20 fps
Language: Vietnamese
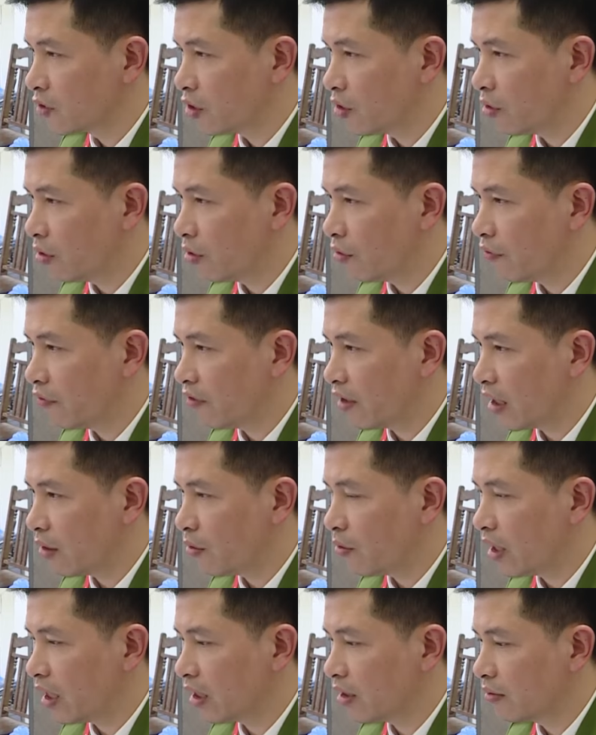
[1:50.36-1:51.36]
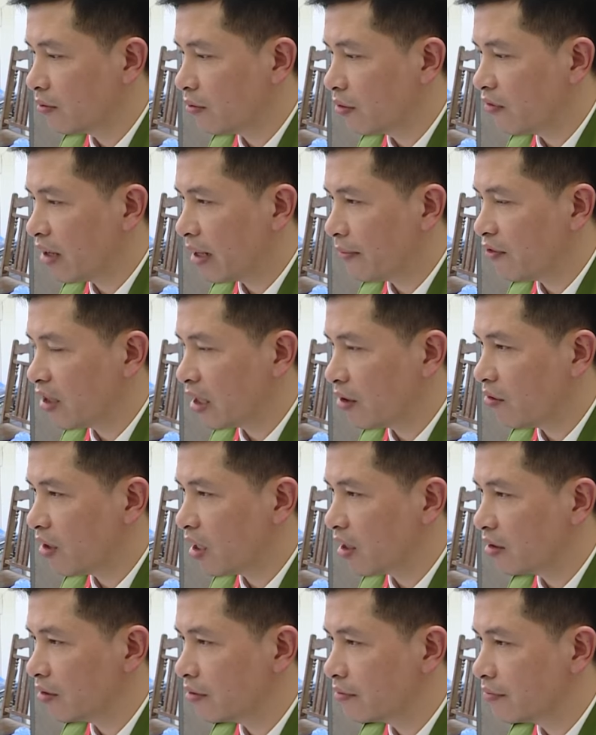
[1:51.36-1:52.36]
Văn Mạnh. Đây là hai đối tượng
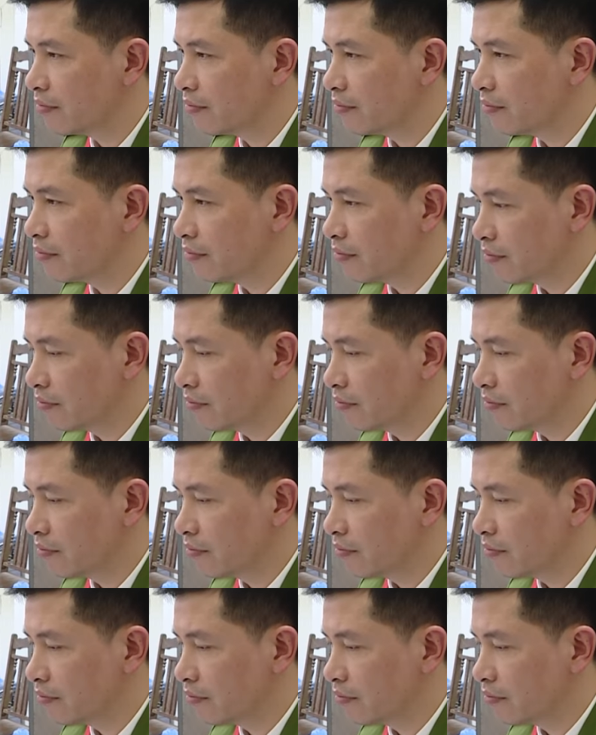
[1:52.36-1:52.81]
còn rất trẻ